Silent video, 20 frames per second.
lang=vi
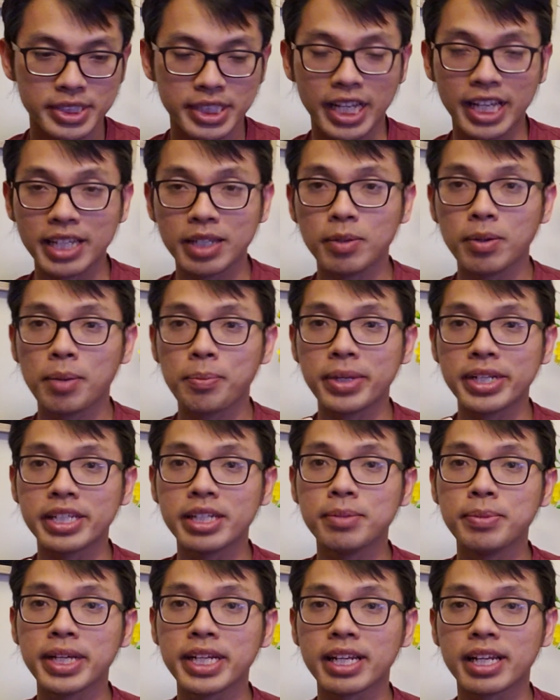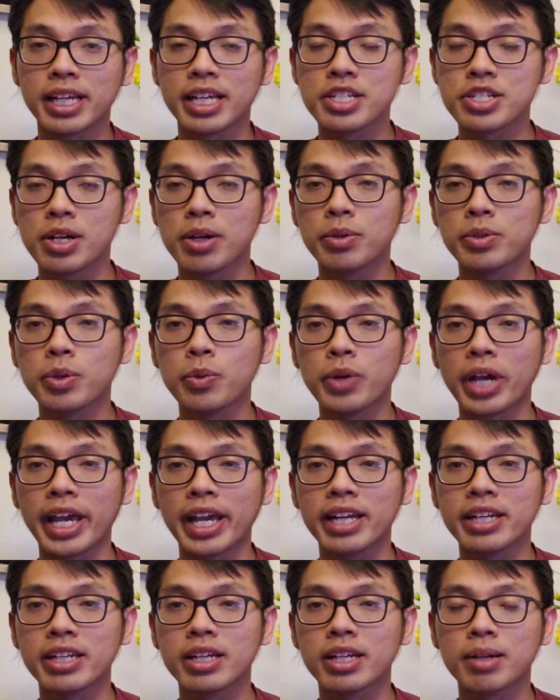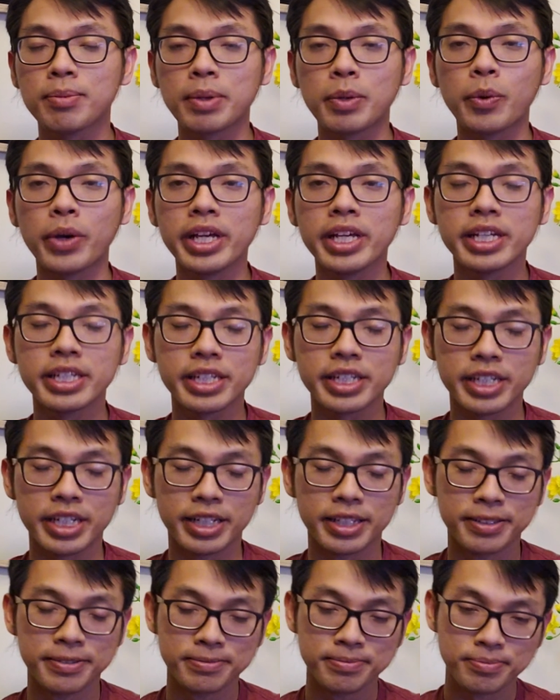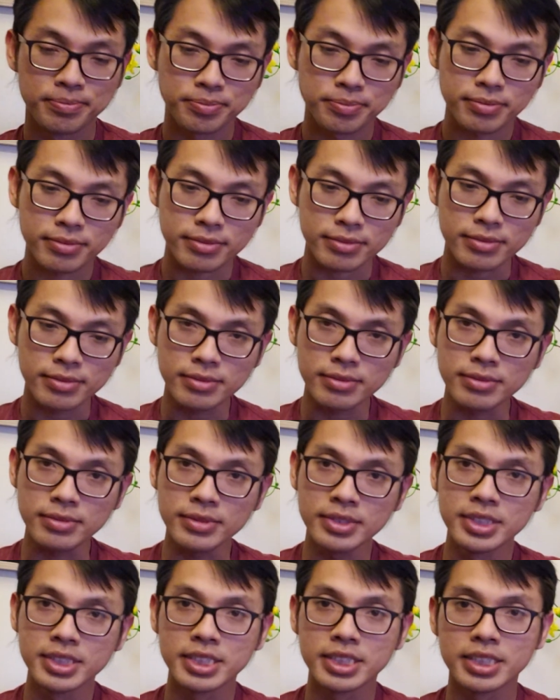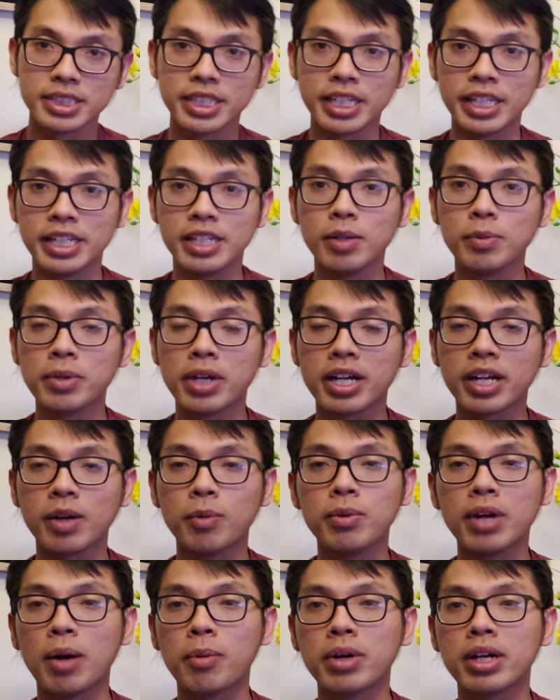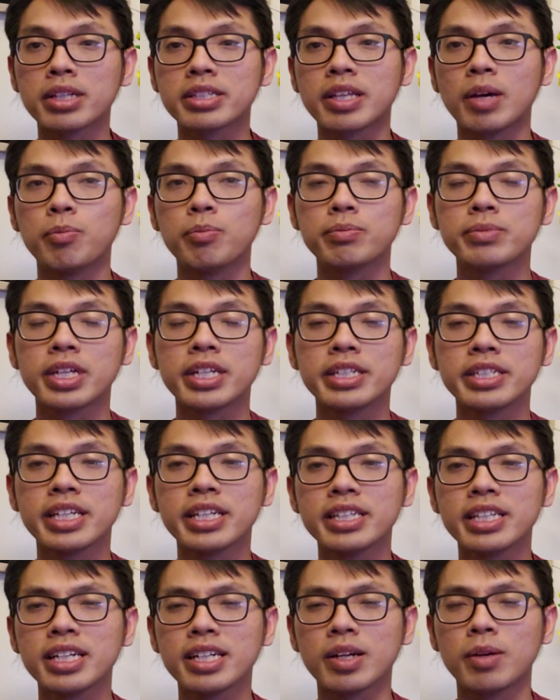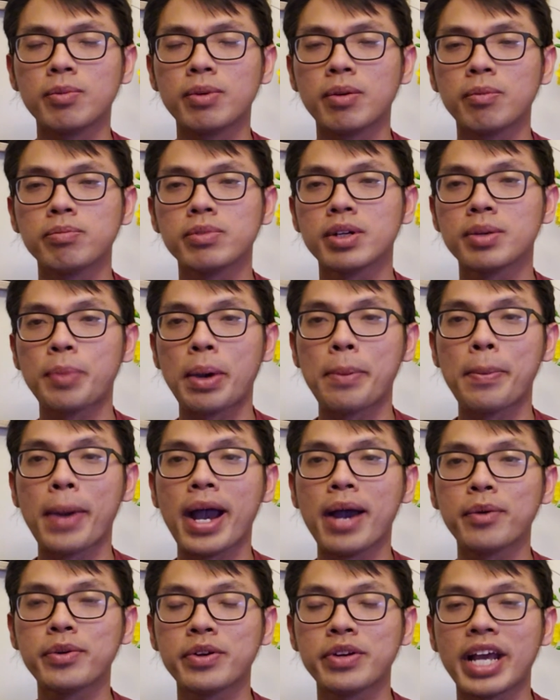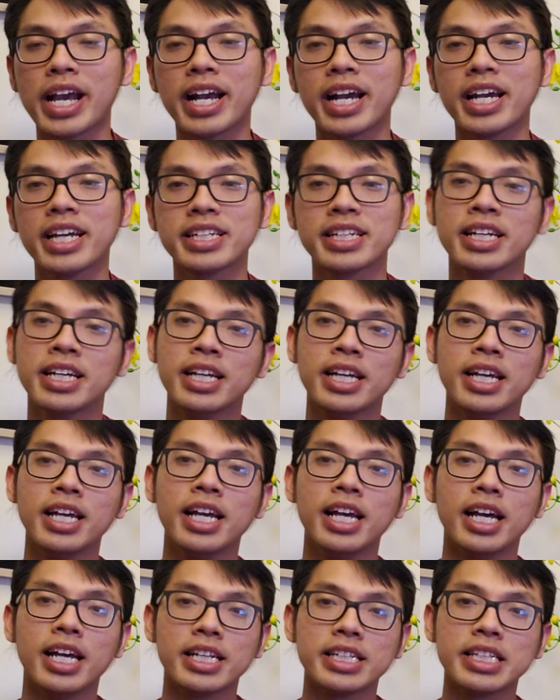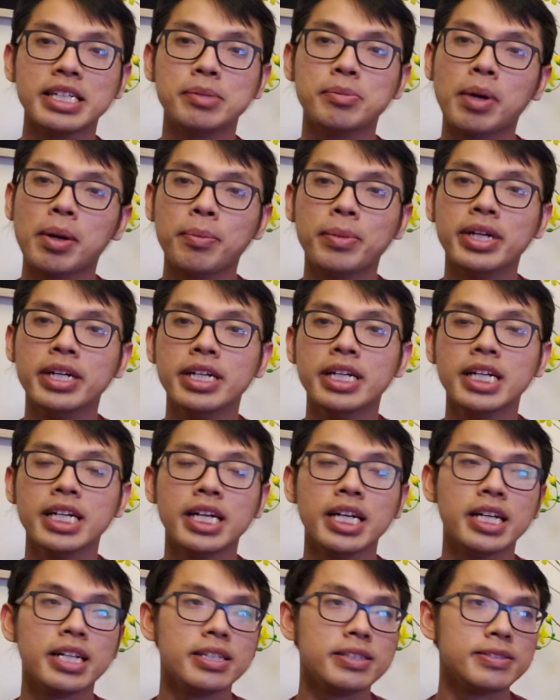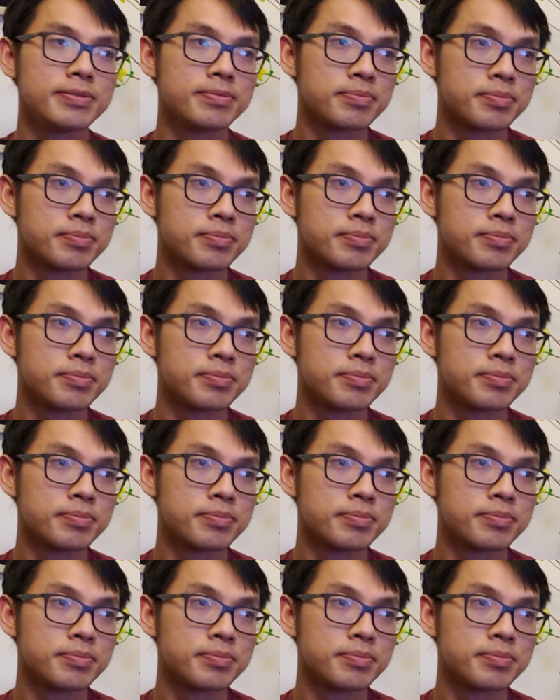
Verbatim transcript: tại lúc đó mình chưa biết là cái show của chú ngạn nó có bị quỷ hay chưa vì lúc đó cũng không có thông tin chính thức cũng không có bài báo nào đăng hết nhưng mà bữa